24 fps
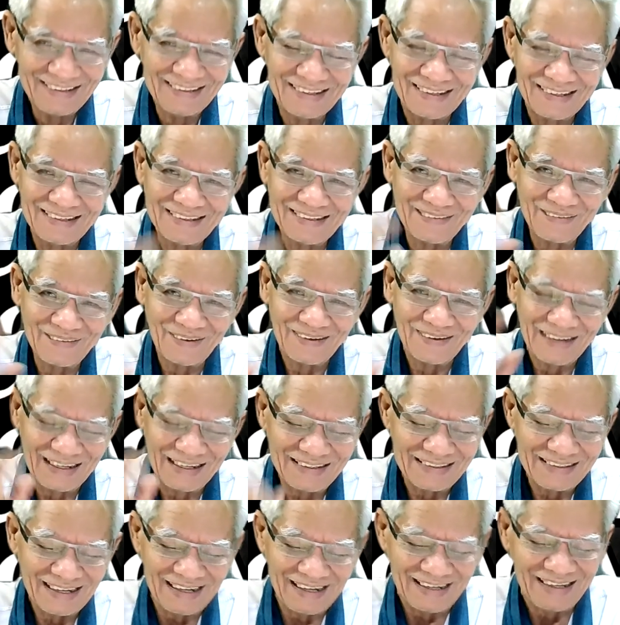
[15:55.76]
จะลืมอยู่ใน
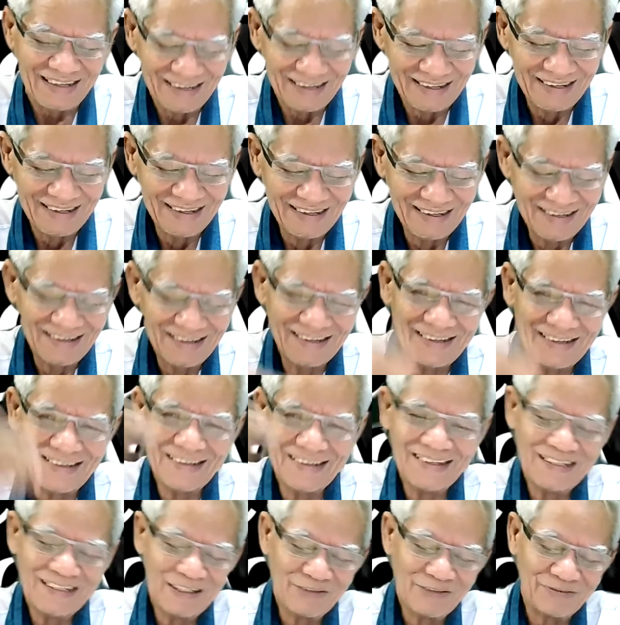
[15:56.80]
ใจ
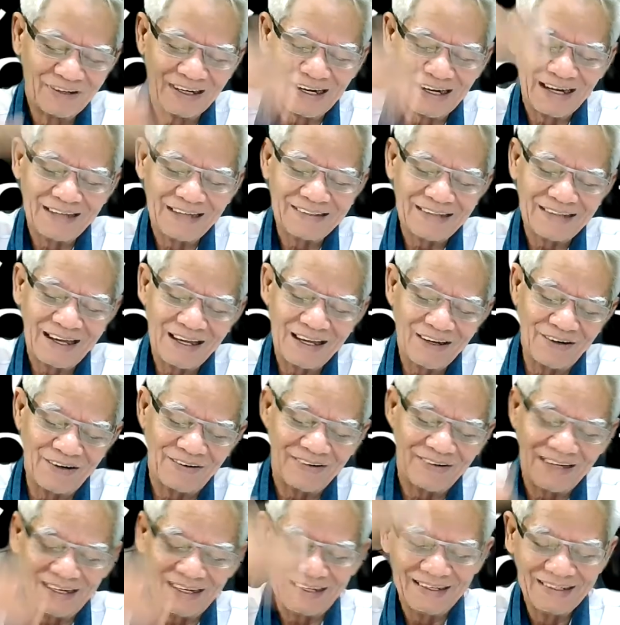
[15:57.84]
ฝึกหายใจเอา
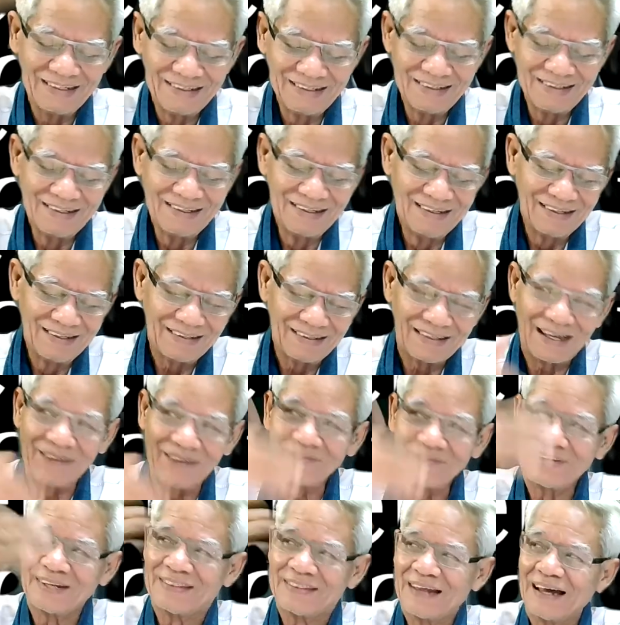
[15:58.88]
ไว้ ตาม
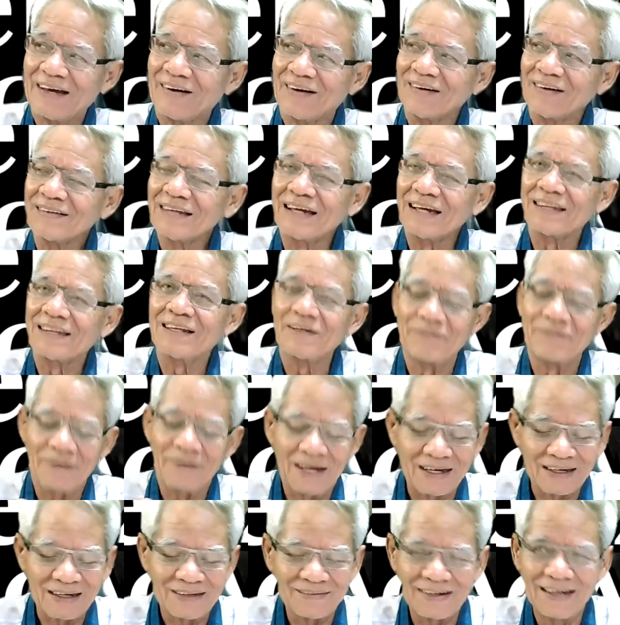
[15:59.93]
สไตล์ของเต้้แม
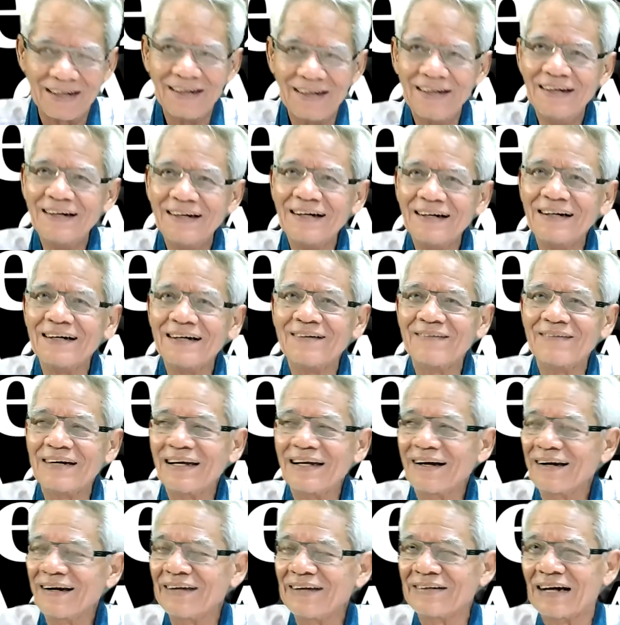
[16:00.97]
นเออวันนี้
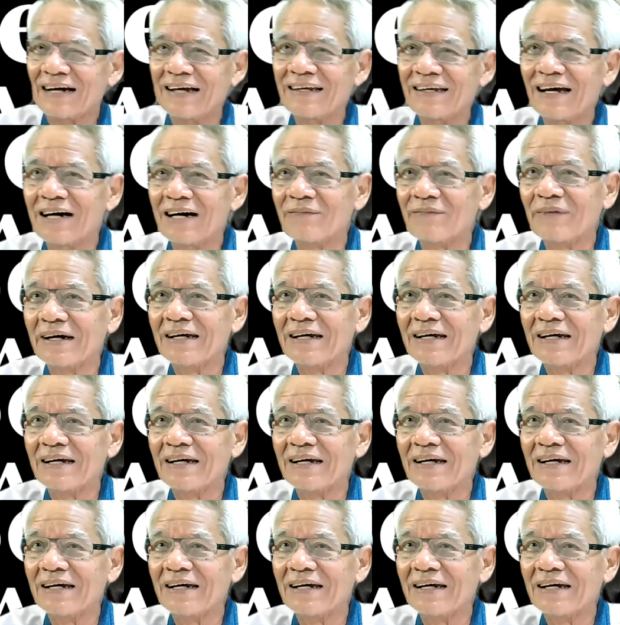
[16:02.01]
ก็ได้ฉายาให